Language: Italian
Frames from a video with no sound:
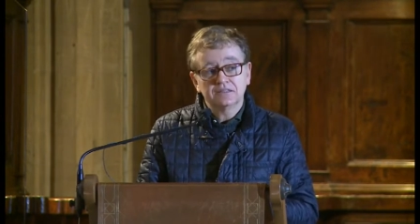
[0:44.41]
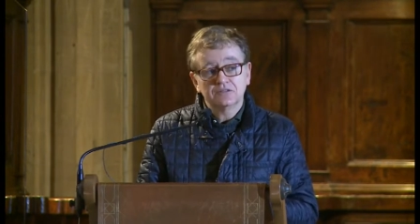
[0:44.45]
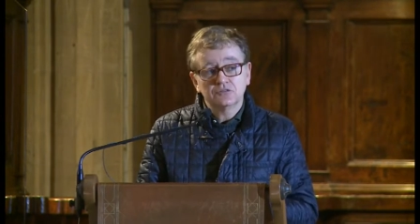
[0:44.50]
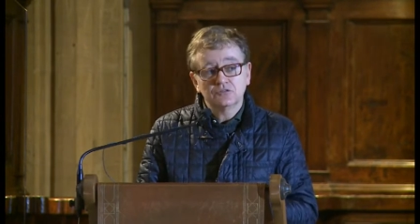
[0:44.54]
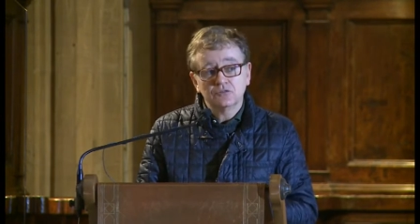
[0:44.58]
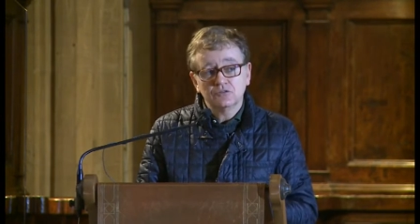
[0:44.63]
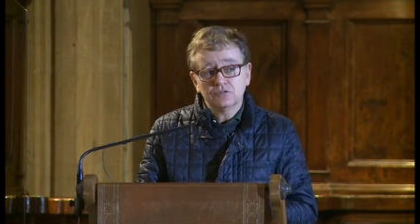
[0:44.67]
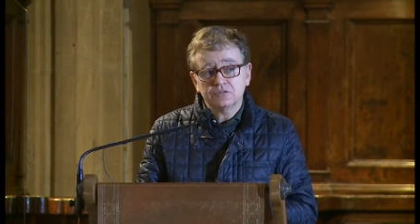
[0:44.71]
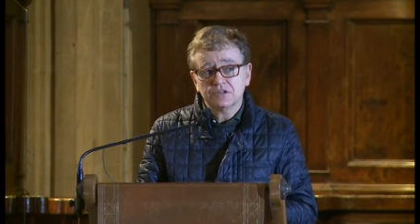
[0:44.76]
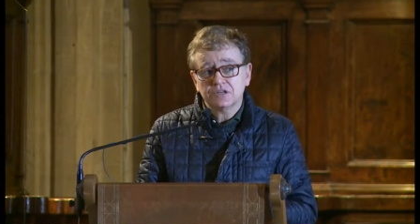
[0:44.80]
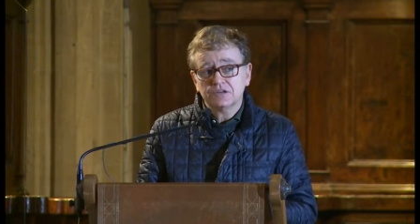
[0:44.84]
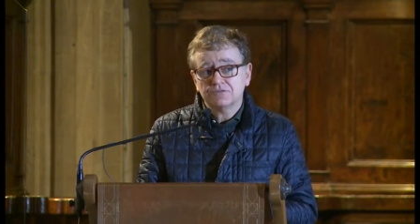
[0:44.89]

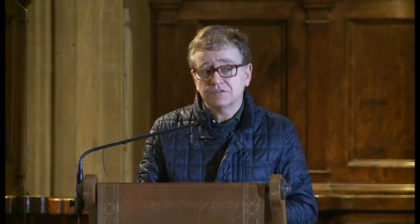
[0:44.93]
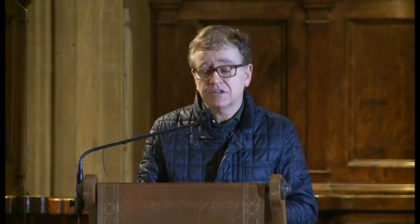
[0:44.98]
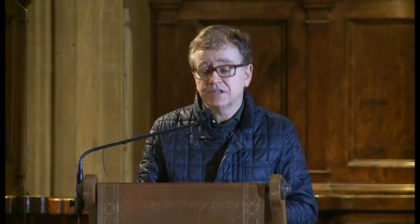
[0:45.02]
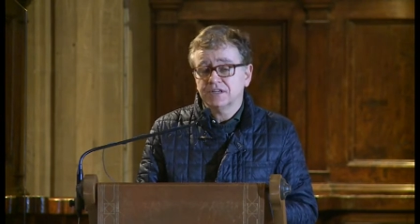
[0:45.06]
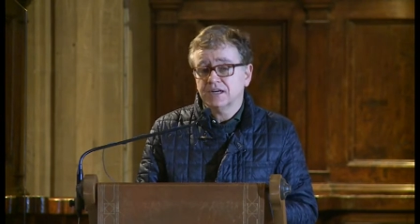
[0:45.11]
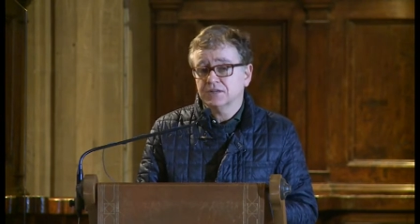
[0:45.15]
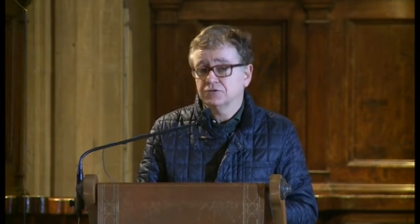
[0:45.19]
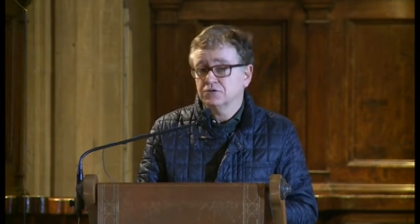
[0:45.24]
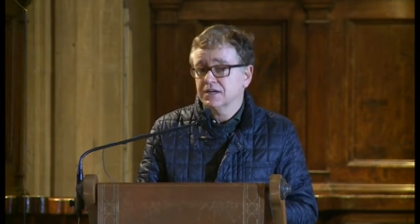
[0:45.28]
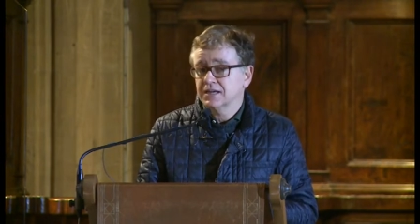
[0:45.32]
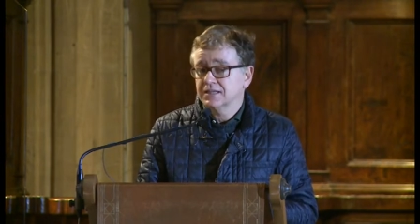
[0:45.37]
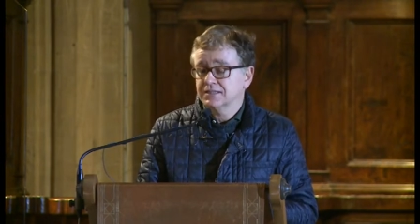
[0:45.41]
Inoltre
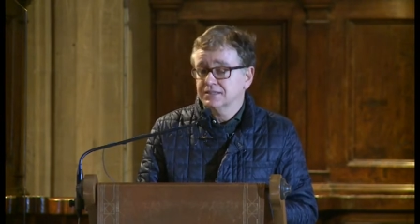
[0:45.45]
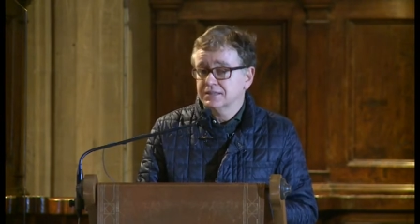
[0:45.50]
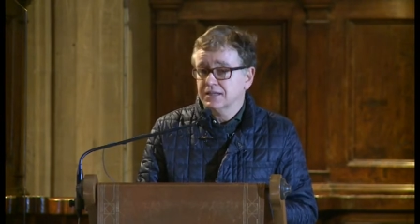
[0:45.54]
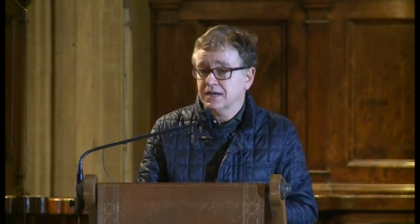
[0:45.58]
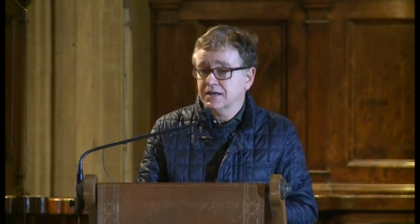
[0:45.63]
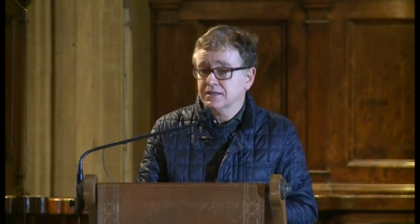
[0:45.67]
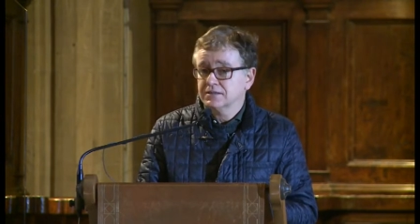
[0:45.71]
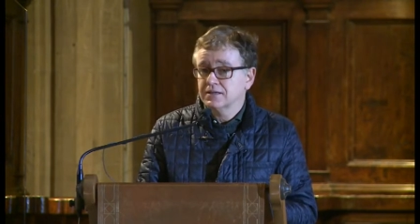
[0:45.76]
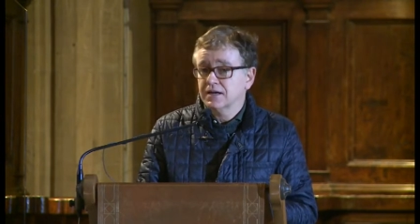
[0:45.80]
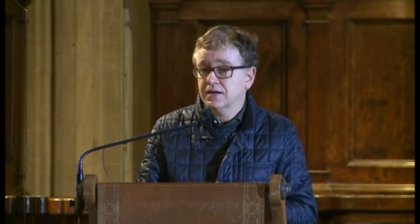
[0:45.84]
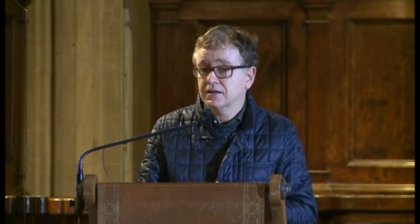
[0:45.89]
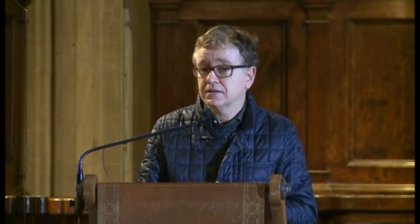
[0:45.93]
verranno
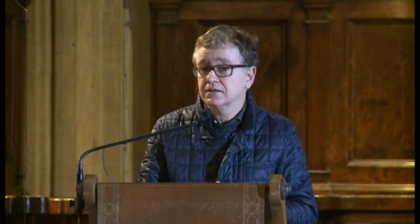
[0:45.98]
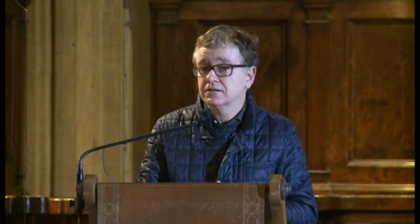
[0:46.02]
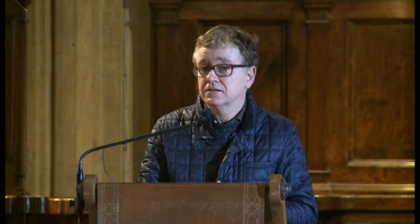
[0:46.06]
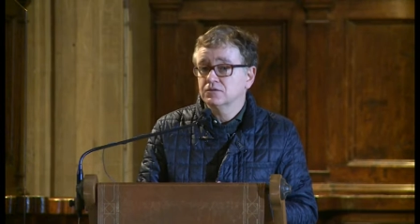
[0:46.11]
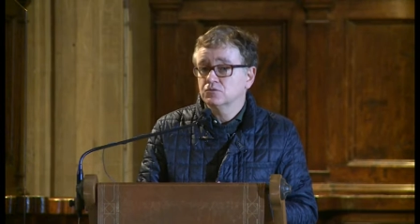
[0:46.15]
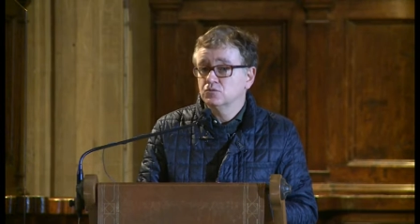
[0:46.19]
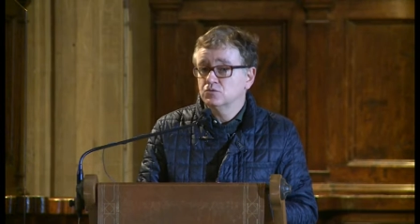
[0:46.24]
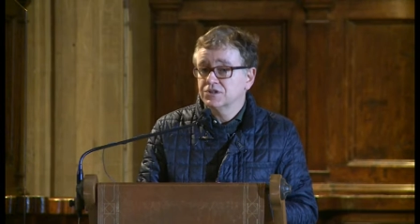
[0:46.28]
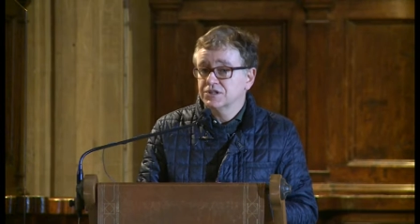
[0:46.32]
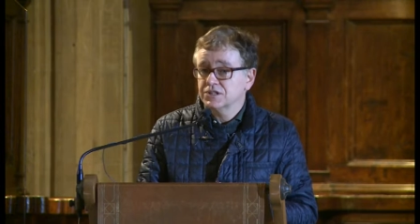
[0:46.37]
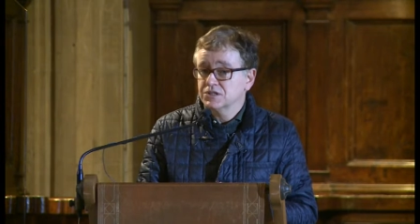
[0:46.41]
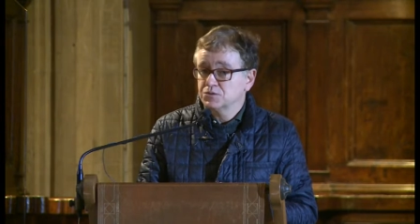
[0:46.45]
cantati anche
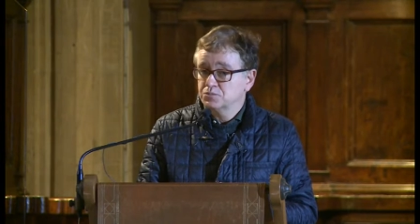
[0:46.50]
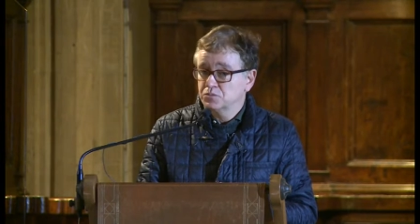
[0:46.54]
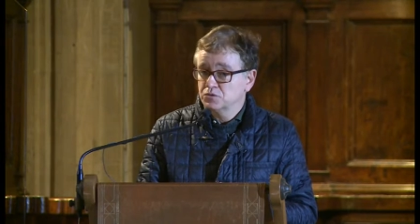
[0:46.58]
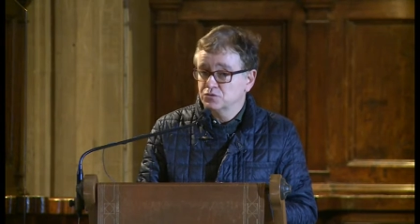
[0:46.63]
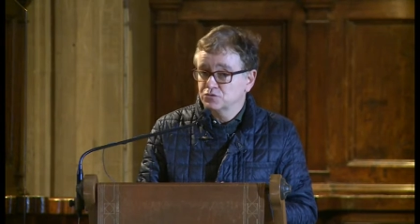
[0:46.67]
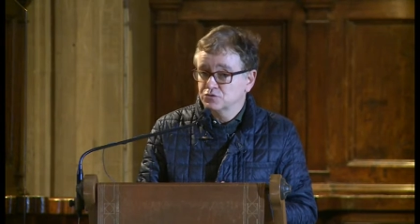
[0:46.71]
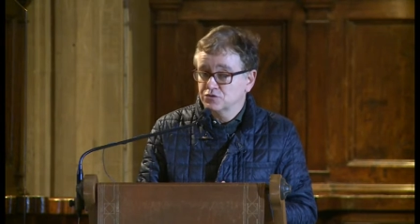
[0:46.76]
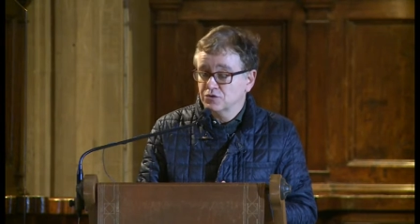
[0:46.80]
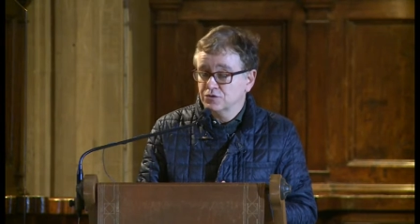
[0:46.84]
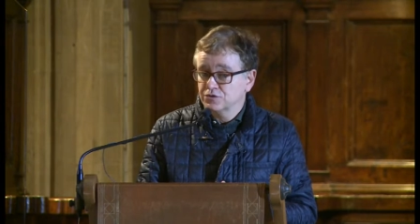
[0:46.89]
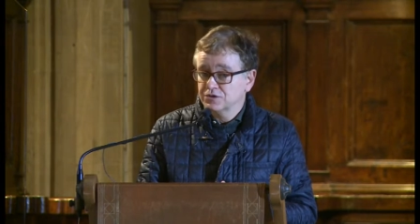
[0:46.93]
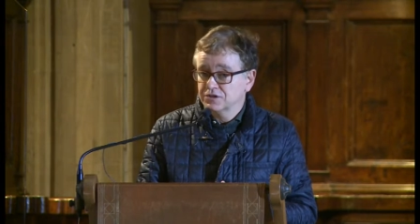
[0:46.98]
due
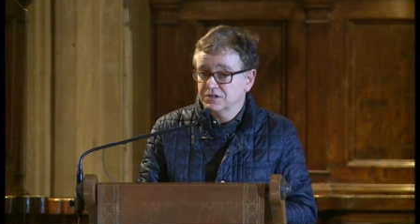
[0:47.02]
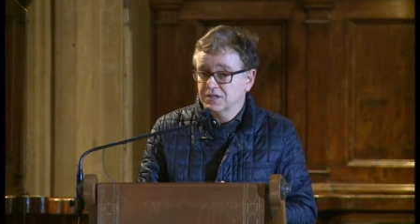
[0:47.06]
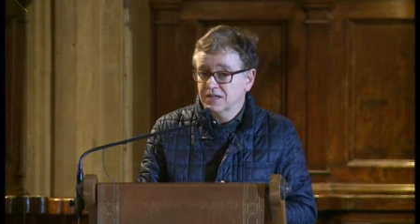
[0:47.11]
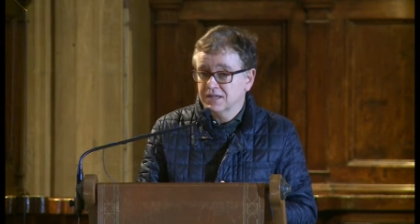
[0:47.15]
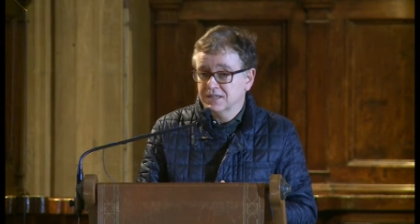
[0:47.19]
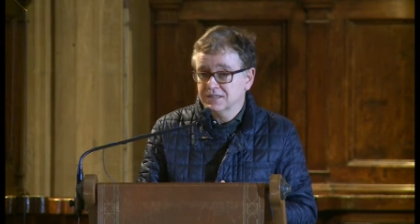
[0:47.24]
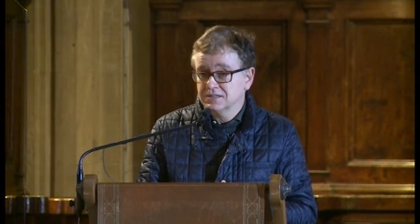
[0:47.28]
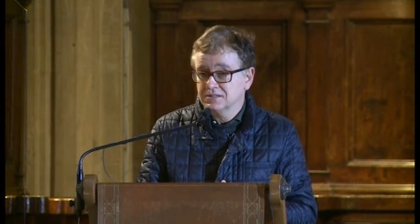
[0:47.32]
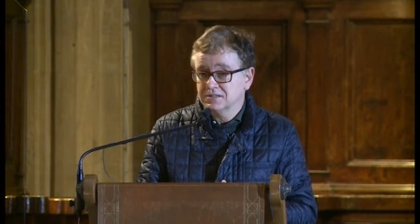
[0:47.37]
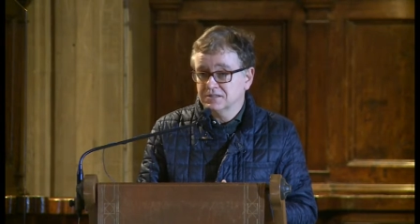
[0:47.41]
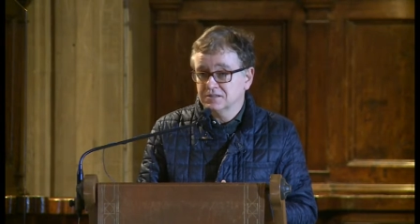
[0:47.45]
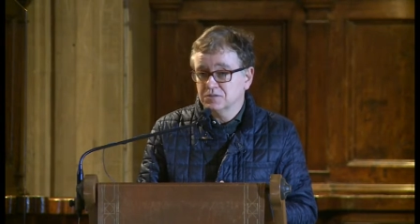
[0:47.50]
responsori
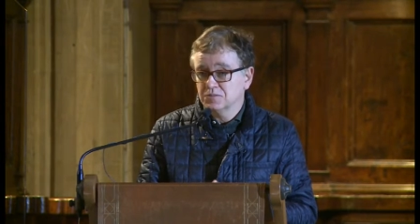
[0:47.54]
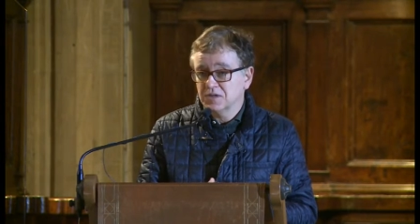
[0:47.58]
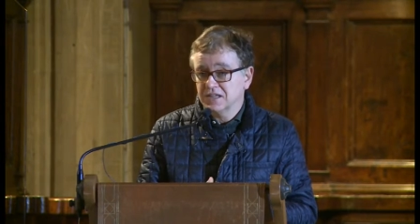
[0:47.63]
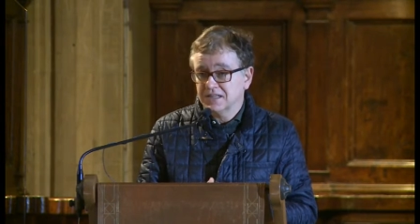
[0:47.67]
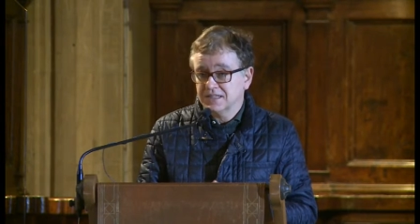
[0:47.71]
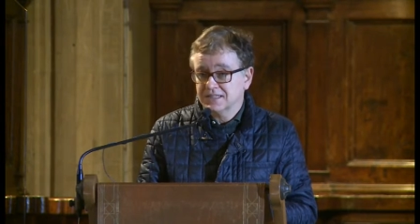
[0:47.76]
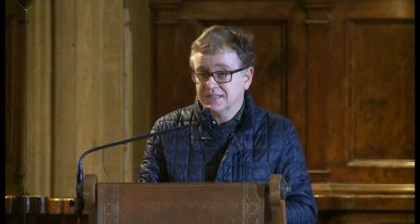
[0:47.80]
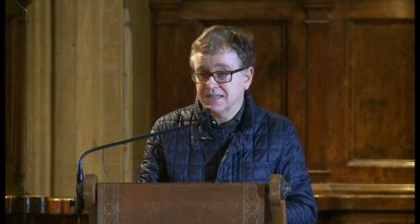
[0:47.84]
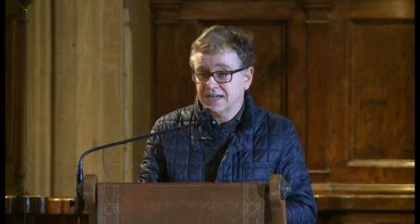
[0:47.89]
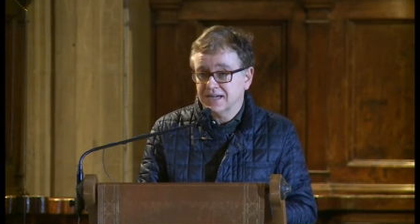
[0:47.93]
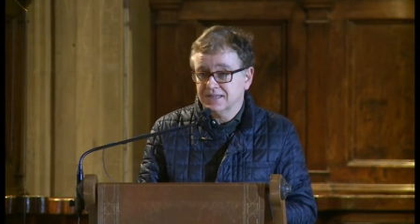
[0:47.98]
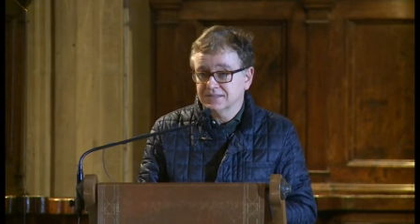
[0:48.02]
della
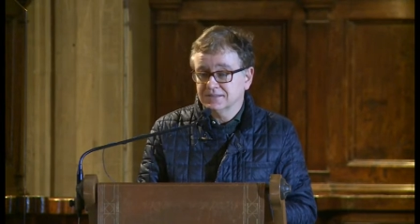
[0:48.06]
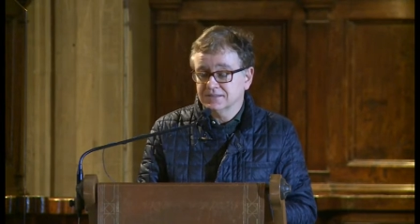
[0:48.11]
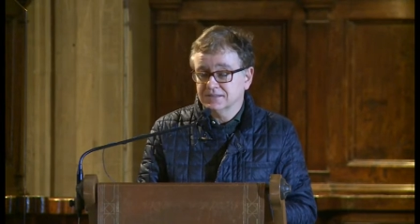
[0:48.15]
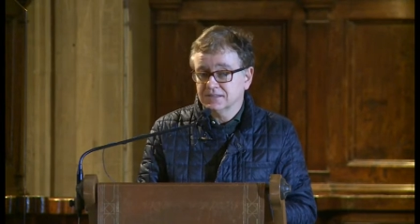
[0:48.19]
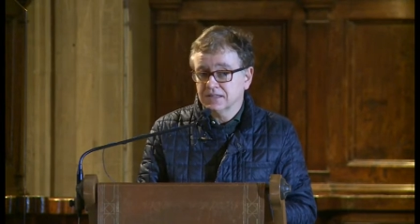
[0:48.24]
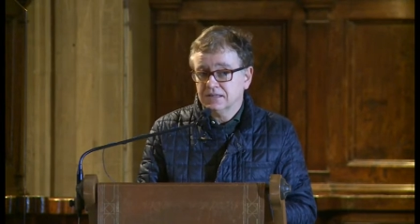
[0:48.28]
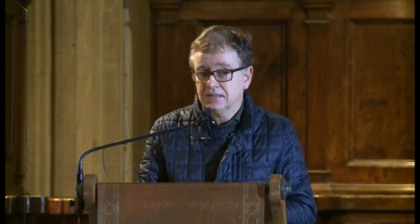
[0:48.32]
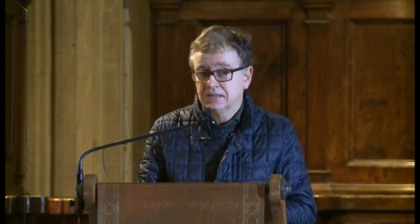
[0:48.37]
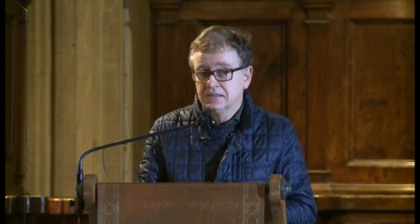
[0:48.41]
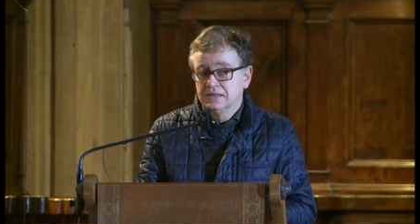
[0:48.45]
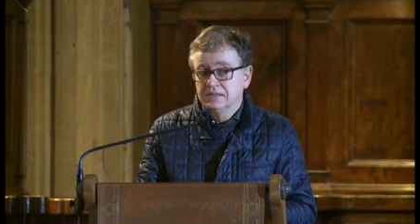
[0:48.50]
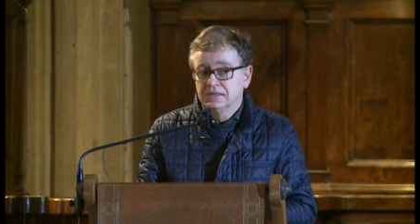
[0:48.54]
settimana
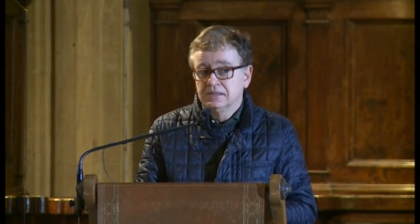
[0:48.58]
santa,